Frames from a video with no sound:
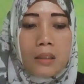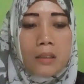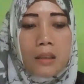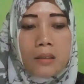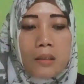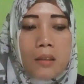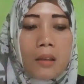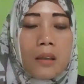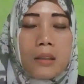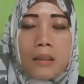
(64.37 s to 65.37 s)
tidak
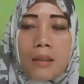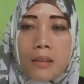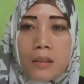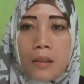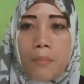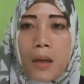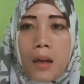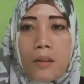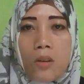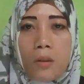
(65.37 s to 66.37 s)
seiko tidak
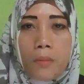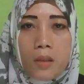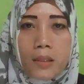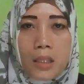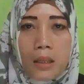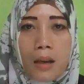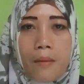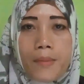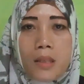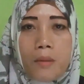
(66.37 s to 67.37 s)
seimbangan hormon
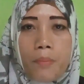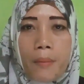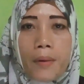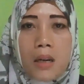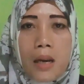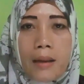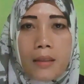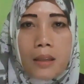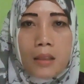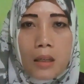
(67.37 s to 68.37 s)
sehingga menyebabkan
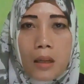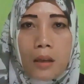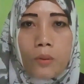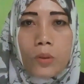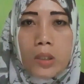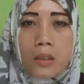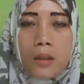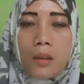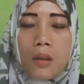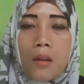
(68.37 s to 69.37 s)
haidnya terganggu
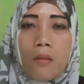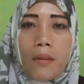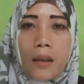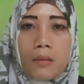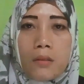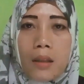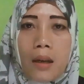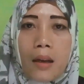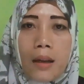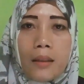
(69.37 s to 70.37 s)
jadi
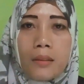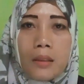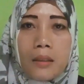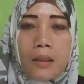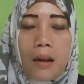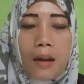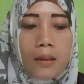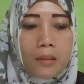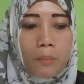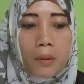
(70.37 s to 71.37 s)
waktunya haid tidak
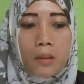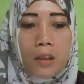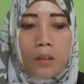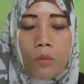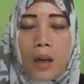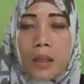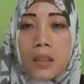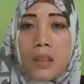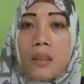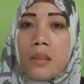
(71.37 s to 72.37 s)
haid seperti itu hal
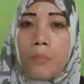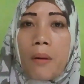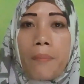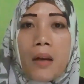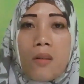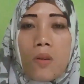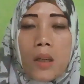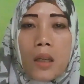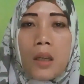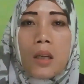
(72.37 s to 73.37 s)
ini disebabkan
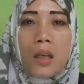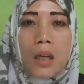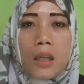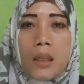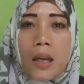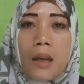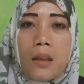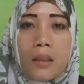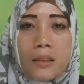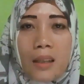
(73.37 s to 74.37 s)
oleh karena
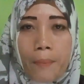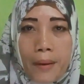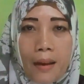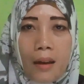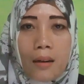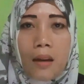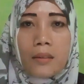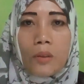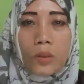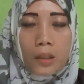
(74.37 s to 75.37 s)
kecapean
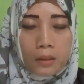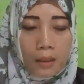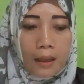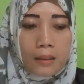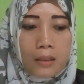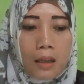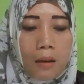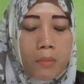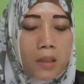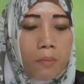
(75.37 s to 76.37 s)
atau stres
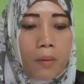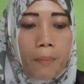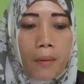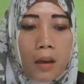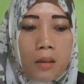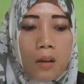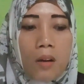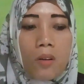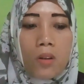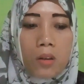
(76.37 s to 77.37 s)
ya menyebabkan
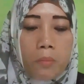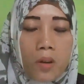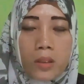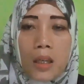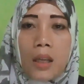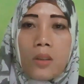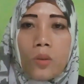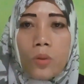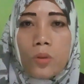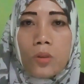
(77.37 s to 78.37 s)
hormonnya
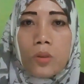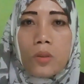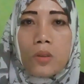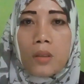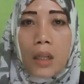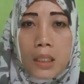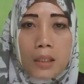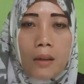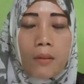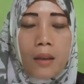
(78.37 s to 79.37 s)
itu
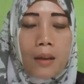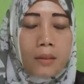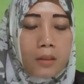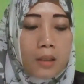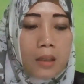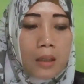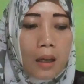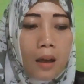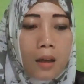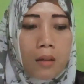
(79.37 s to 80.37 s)
kacau ya
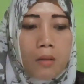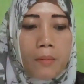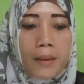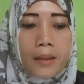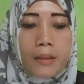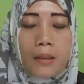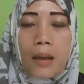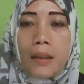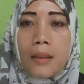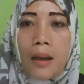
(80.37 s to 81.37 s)
sehingga pada
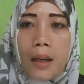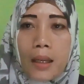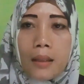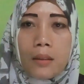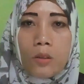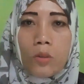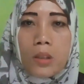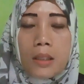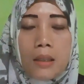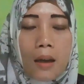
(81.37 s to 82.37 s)
saat haid itu
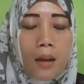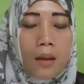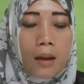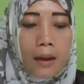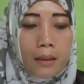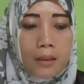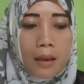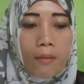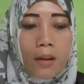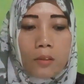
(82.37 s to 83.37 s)
tidak haid
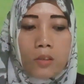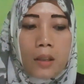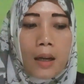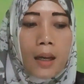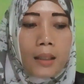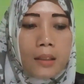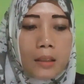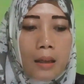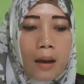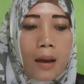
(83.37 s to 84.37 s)
ya waktunya haid
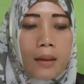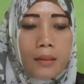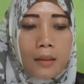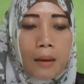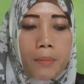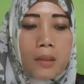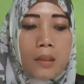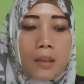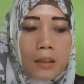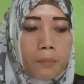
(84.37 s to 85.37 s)
tidak haid tetapi
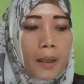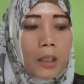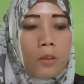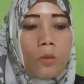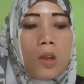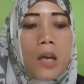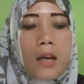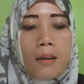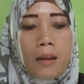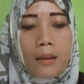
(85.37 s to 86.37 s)
di tespek itu
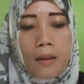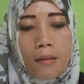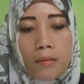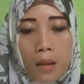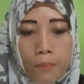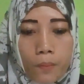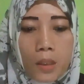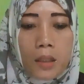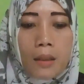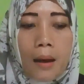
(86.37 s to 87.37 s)
negatif
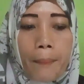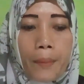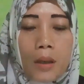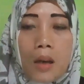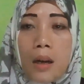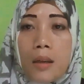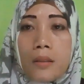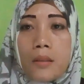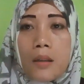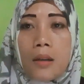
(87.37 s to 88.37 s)
tetapi
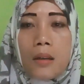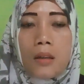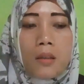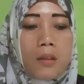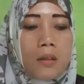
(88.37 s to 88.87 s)
ada